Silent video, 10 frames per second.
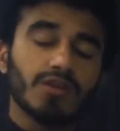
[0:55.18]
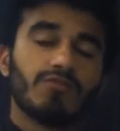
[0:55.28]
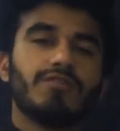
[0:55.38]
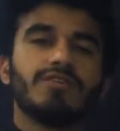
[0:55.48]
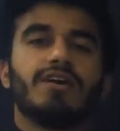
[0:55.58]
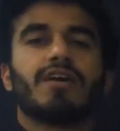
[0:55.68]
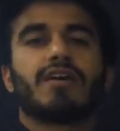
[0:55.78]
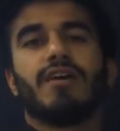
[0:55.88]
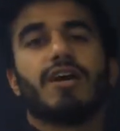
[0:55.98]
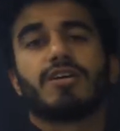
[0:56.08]
वो ये है कि
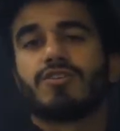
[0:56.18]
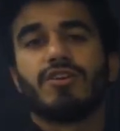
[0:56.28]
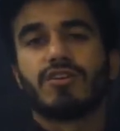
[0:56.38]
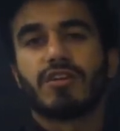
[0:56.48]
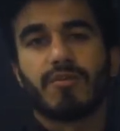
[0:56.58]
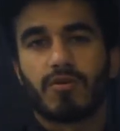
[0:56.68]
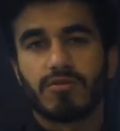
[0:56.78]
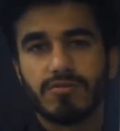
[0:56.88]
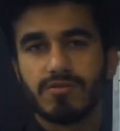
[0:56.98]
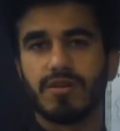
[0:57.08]
ये एक्सक्रीशन के
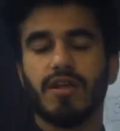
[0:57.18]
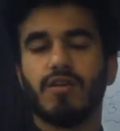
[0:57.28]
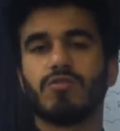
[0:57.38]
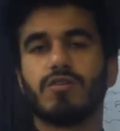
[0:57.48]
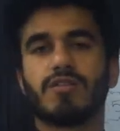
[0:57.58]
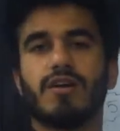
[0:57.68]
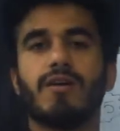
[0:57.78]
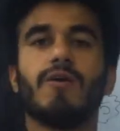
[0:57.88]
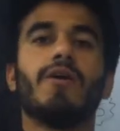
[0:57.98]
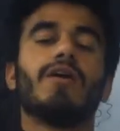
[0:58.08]
प्रोसेस से नहीं गुजरता
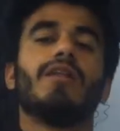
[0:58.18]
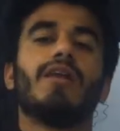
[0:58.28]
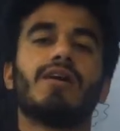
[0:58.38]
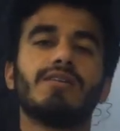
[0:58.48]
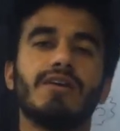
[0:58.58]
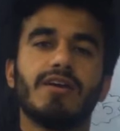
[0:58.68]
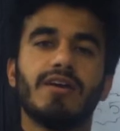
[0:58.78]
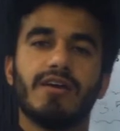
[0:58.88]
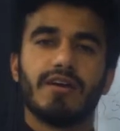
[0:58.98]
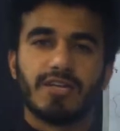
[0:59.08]
ना ये
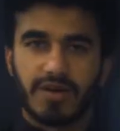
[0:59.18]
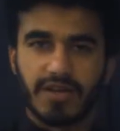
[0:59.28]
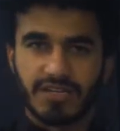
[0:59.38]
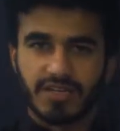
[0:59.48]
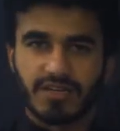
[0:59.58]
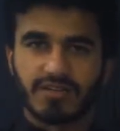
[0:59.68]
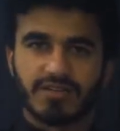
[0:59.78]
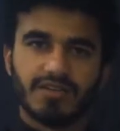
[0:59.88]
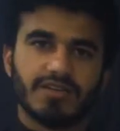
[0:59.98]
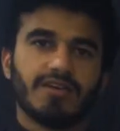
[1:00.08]
रेस्पायरेशन
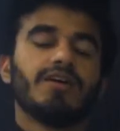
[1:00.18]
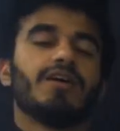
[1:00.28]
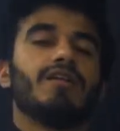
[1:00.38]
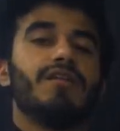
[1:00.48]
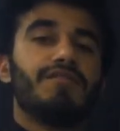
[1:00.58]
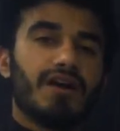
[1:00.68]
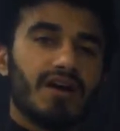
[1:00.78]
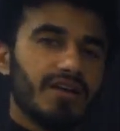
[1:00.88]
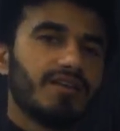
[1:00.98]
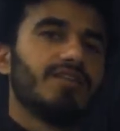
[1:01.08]
करते हैं ना
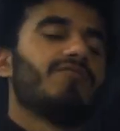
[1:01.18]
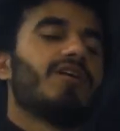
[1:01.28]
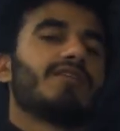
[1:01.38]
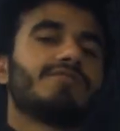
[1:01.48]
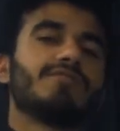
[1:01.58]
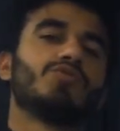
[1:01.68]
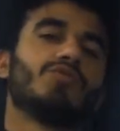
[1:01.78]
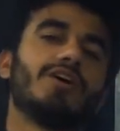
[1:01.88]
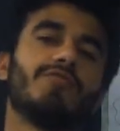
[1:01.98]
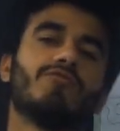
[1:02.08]
ही वायरसेस जो
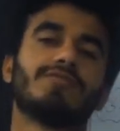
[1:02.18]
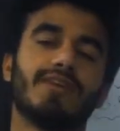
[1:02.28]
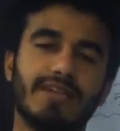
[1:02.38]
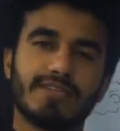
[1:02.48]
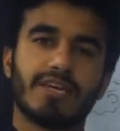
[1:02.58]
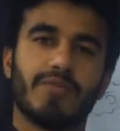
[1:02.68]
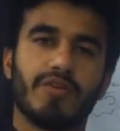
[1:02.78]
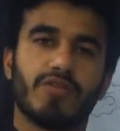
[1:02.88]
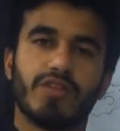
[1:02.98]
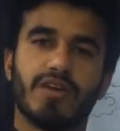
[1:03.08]
हैं वो सेल्स के
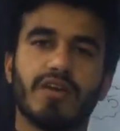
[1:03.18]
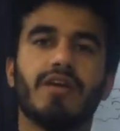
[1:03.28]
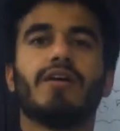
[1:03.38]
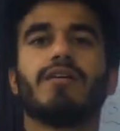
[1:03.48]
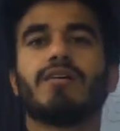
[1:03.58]
बनाते हैं या